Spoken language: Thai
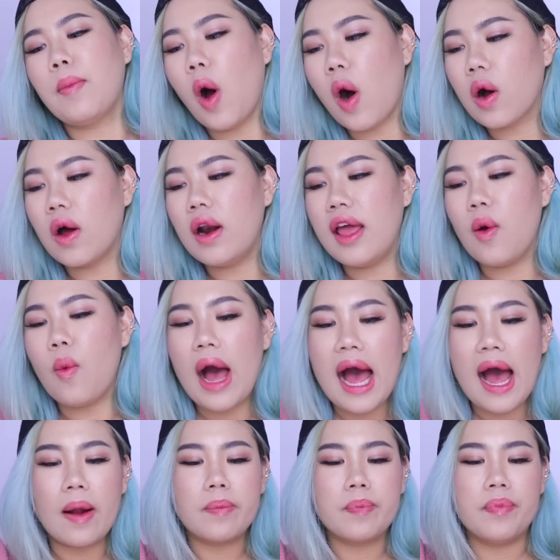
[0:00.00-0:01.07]
บอกก่อนเลยว่า
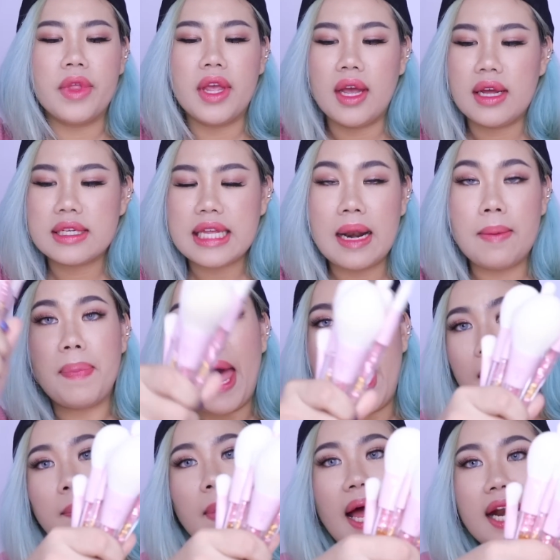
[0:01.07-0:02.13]
เซตแปลงแป